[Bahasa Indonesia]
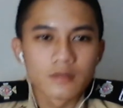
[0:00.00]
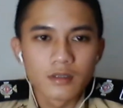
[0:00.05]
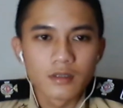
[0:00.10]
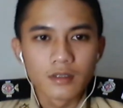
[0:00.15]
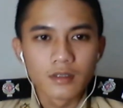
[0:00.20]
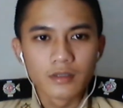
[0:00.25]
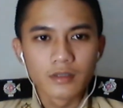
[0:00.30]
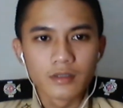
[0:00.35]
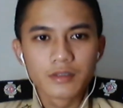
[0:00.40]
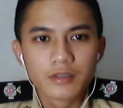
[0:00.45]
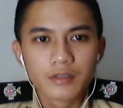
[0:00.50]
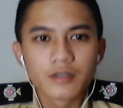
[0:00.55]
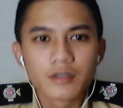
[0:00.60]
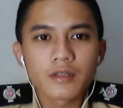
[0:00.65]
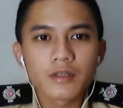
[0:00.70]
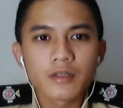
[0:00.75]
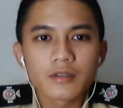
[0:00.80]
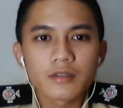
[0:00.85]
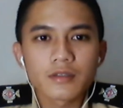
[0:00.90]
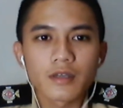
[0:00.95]
Di sini
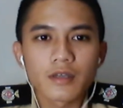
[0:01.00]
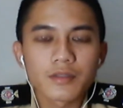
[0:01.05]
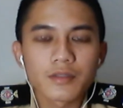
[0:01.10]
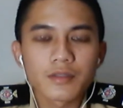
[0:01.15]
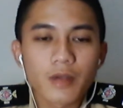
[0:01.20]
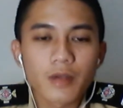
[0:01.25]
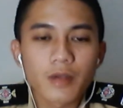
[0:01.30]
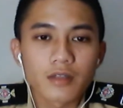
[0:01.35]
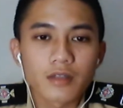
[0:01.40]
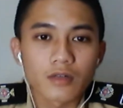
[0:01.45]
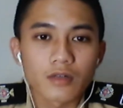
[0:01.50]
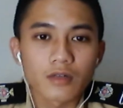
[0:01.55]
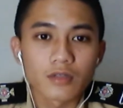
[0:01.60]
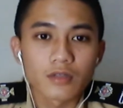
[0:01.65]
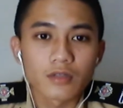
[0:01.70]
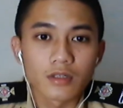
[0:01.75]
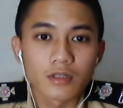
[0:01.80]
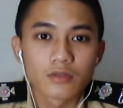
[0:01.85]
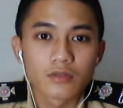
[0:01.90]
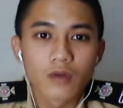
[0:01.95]
saya sebagai Tarnoti
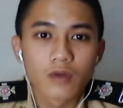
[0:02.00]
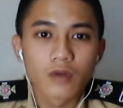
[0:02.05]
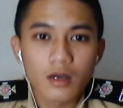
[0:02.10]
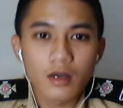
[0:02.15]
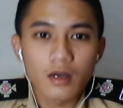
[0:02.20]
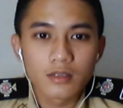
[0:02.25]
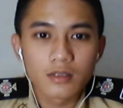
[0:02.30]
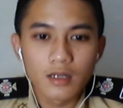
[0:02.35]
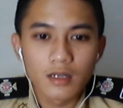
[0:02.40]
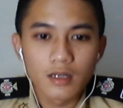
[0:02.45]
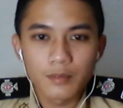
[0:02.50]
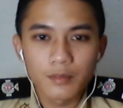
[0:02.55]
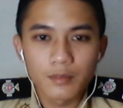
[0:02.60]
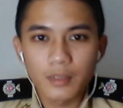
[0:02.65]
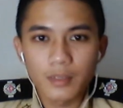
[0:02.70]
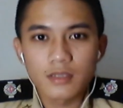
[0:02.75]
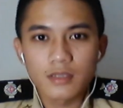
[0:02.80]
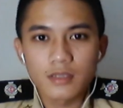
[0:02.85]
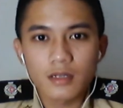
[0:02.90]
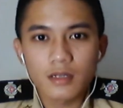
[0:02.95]
Ketua dalam
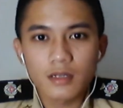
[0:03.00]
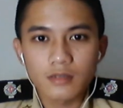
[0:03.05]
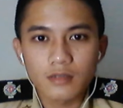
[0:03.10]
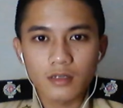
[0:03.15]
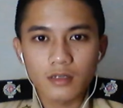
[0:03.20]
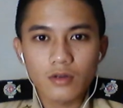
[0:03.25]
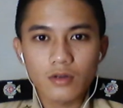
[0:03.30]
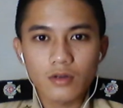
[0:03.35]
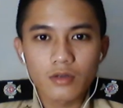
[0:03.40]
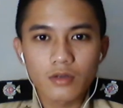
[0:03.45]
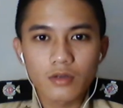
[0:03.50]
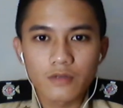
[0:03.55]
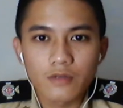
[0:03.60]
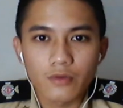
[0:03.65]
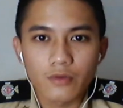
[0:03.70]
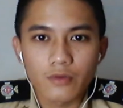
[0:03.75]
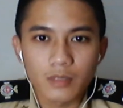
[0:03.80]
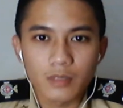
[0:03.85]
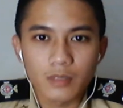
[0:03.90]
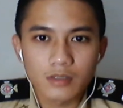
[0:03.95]
pelajaran teknologi
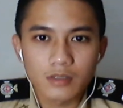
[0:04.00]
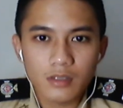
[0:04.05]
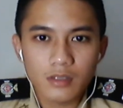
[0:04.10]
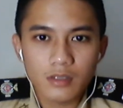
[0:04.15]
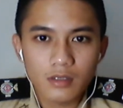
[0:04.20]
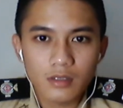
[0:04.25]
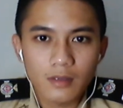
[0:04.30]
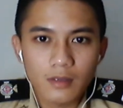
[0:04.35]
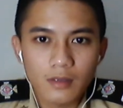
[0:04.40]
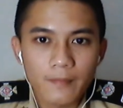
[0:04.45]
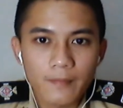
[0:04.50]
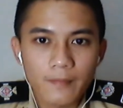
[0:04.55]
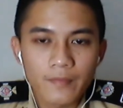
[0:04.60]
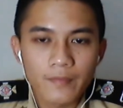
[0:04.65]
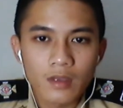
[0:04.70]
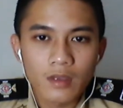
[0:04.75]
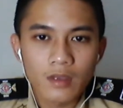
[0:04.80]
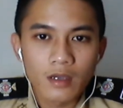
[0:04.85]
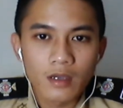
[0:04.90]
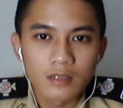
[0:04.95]
informasi
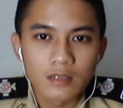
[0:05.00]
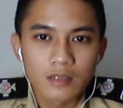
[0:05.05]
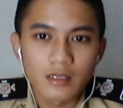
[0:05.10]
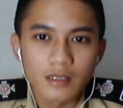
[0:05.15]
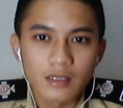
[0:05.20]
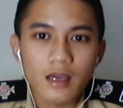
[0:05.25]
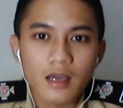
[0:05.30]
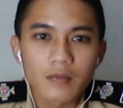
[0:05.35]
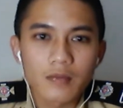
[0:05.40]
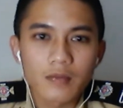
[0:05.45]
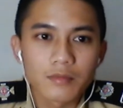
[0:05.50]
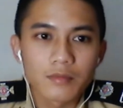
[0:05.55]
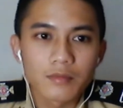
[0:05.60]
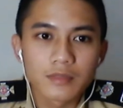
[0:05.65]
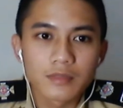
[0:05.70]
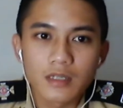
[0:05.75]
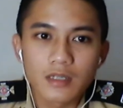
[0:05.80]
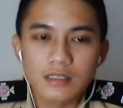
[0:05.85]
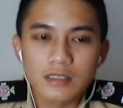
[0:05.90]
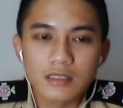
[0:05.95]
saya akan
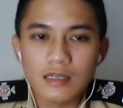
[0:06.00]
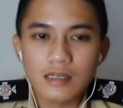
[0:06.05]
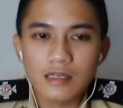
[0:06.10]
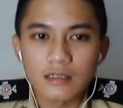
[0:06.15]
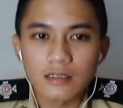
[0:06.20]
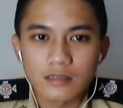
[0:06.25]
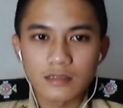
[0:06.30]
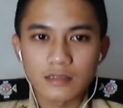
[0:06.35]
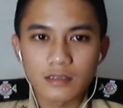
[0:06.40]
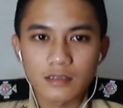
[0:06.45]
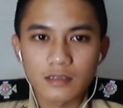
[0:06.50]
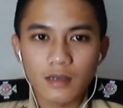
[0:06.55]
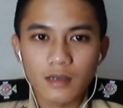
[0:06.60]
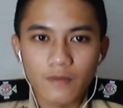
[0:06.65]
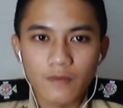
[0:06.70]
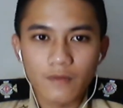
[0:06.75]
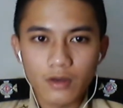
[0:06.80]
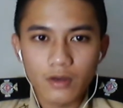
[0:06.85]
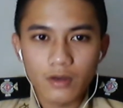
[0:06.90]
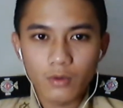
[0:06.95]
menjelaskan tentang
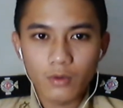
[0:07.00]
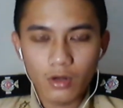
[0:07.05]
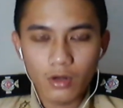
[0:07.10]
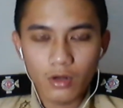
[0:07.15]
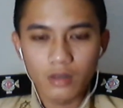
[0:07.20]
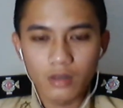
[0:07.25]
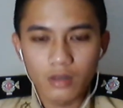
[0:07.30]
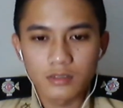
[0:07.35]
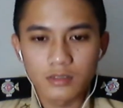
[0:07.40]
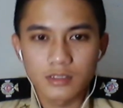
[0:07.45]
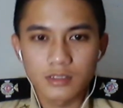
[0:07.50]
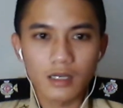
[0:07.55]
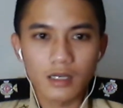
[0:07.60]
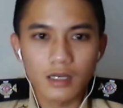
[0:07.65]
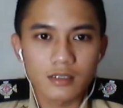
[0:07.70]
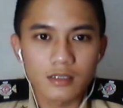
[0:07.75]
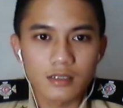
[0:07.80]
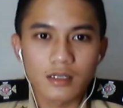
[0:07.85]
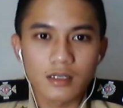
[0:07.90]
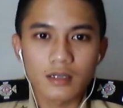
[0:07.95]
firewall secara
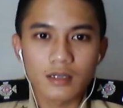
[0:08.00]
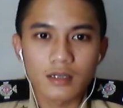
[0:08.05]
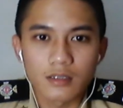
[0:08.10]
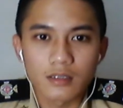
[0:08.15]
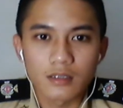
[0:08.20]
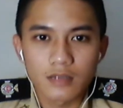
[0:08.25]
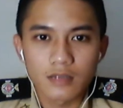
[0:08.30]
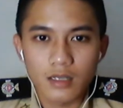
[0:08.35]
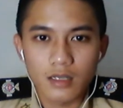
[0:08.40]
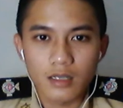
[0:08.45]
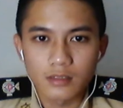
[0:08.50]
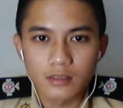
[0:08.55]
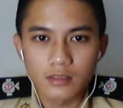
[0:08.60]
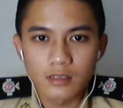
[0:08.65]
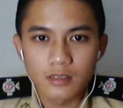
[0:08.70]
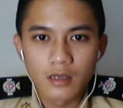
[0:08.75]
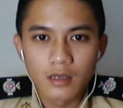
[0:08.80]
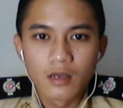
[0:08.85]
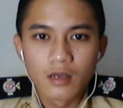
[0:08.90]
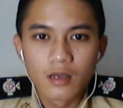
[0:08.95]
singkat dan jelas.
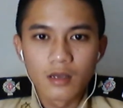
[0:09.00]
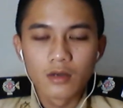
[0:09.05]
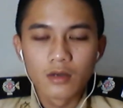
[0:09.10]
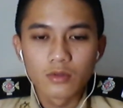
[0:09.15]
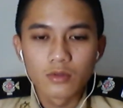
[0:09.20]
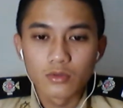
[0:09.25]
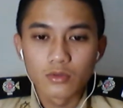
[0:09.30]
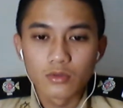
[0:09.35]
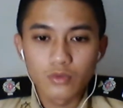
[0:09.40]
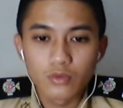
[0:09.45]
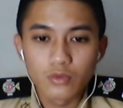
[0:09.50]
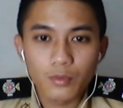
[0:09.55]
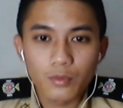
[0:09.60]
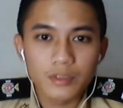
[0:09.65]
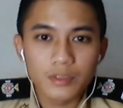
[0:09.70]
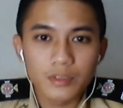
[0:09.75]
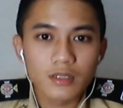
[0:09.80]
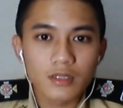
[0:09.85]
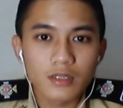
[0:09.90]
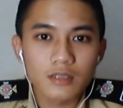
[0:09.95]
Untuk
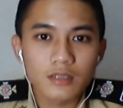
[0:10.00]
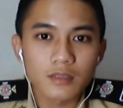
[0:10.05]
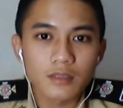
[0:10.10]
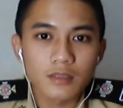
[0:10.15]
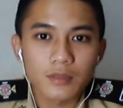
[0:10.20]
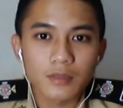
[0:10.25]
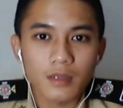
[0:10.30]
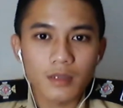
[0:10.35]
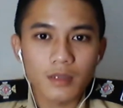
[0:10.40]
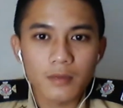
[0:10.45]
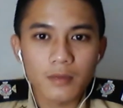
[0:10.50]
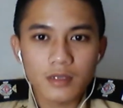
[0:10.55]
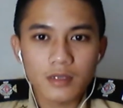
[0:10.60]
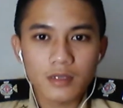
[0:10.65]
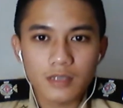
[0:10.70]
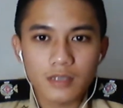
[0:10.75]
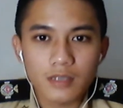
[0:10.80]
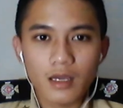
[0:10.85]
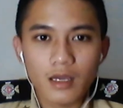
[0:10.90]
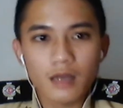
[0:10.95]
penjelasan pertama,
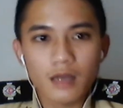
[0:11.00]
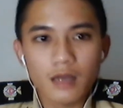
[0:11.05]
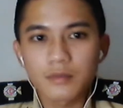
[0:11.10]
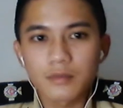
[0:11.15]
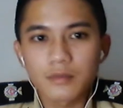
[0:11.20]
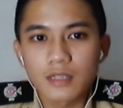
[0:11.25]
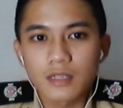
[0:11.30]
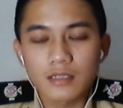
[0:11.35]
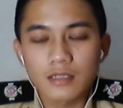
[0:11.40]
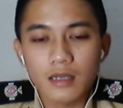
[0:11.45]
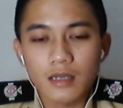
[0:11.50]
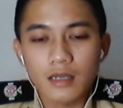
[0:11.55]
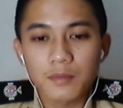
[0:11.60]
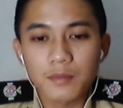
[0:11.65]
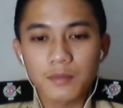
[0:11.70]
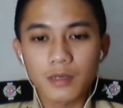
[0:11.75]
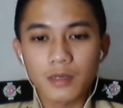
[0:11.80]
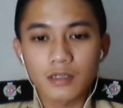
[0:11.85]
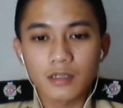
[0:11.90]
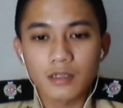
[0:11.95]
saya akan menjelaskan
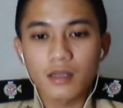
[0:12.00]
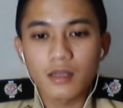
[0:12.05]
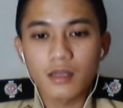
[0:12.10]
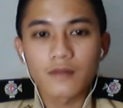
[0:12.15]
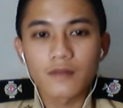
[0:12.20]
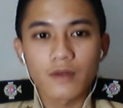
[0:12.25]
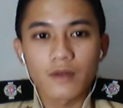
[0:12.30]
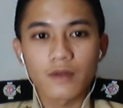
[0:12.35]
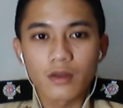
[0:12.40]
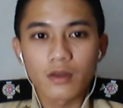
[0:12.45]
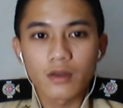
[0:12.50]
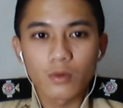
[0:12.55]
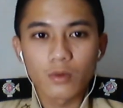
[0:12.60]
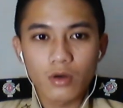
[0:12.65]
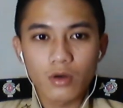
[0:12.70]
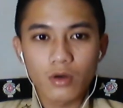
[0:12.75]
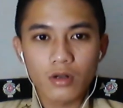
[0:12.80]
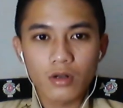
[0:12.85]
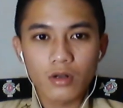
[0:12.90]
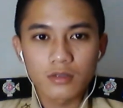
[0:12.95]
pengertian firewall
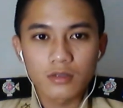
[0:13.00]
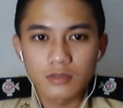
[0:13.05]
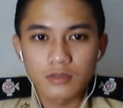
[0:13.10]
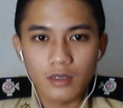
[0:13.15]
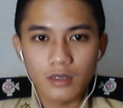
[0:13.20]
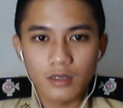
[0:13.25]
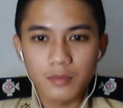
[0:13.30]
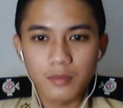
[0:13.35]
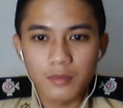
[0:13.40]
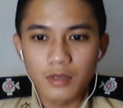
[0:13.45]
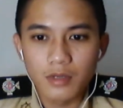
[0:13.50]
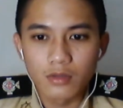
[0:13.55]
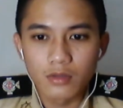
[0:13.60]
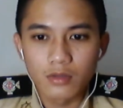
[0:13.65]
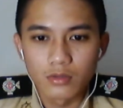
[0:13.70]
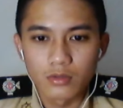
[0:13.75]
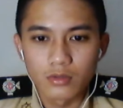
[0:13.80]
terlebih dahulu.